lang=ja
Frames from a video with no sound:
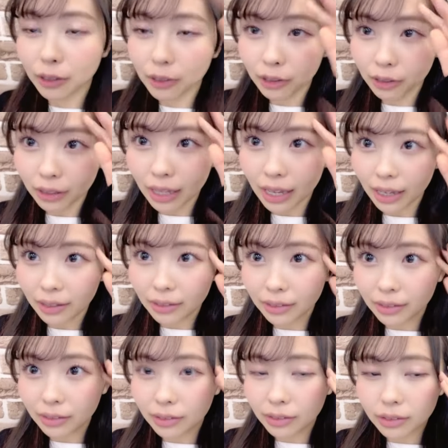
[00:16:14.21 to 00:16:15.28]
ほどね
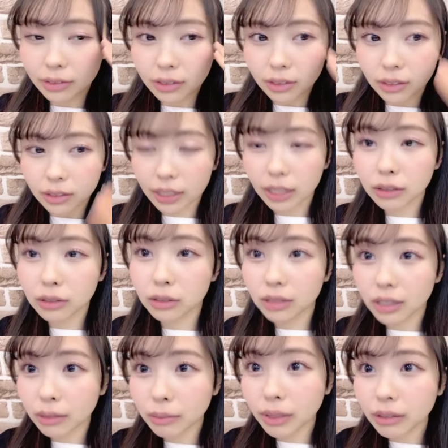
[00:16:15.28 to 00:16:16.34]
ちゃんと
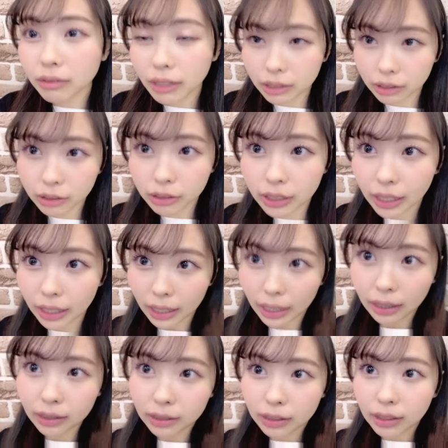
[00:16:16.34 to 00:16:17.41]
睡眠はするんや
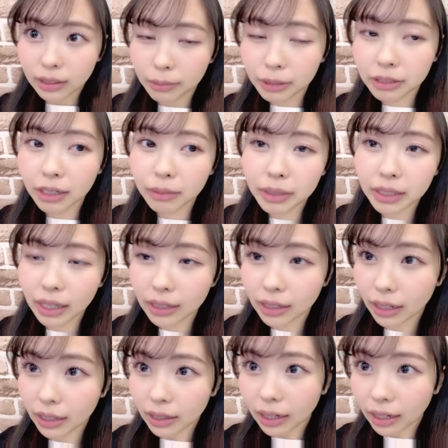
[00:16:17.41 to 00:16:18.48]
で美空みたいに
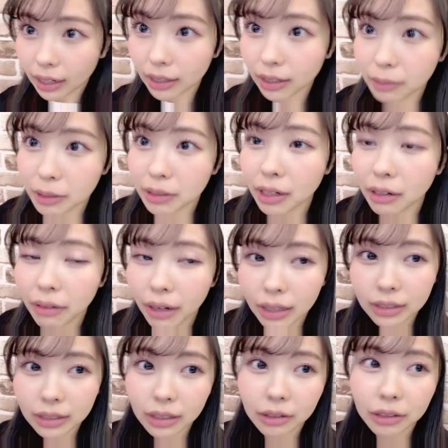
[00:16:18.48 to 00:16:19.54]
なったらあかんで美空は
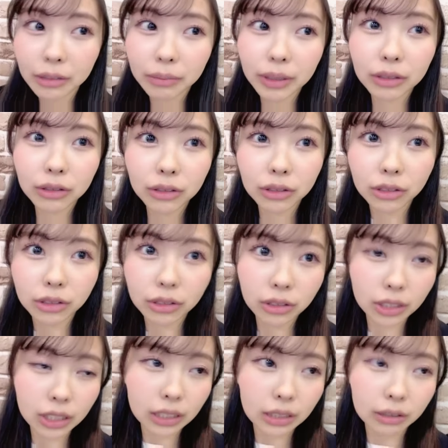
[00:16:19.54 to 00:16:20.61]
ンスタのイベント中
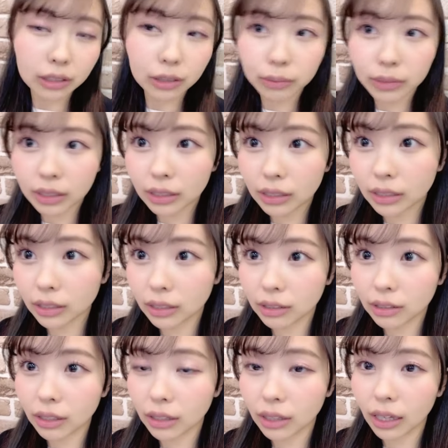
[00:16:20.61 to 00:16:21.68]
に睡眠しなさ
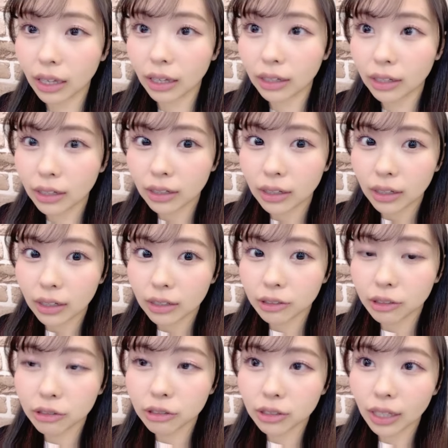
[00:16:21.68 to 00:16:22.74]
すぎて
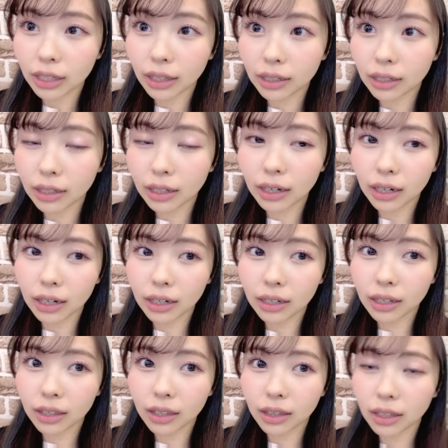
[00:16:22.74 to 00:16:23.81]
曲叩きながら
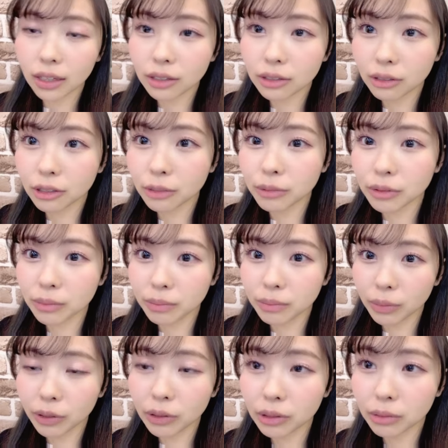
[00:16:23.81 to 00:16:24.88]
寝てて1曲分
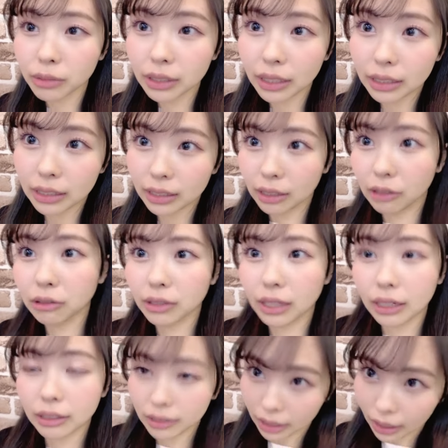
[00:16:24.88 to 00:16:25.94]
ポイント無駄にしたこと
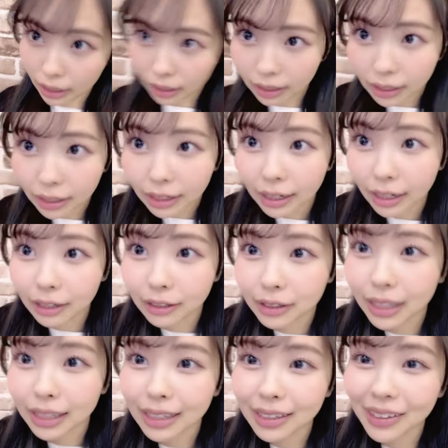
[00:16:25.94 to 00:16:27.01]
あるからあの
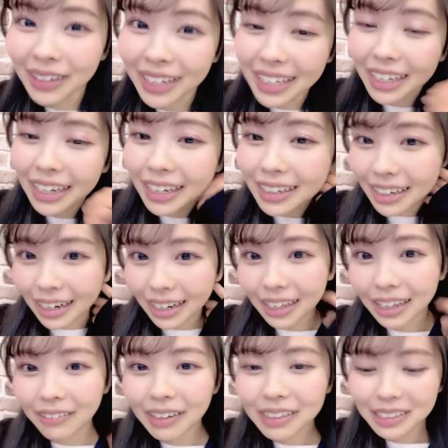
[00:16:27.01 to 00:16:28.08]
適度に
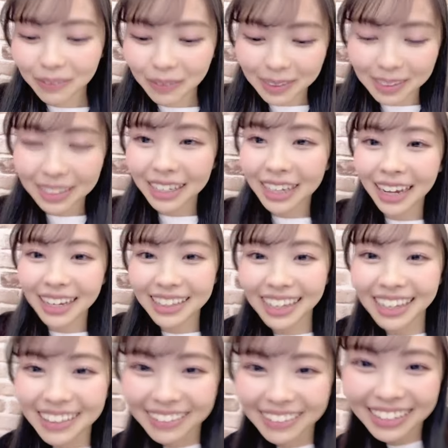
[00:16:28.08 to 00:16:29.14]
体はいじめすぎない
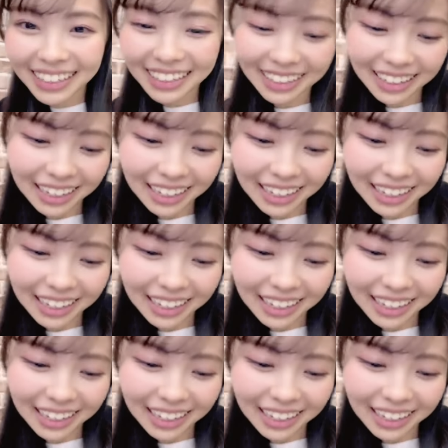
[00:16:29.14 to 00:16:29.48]
程度にい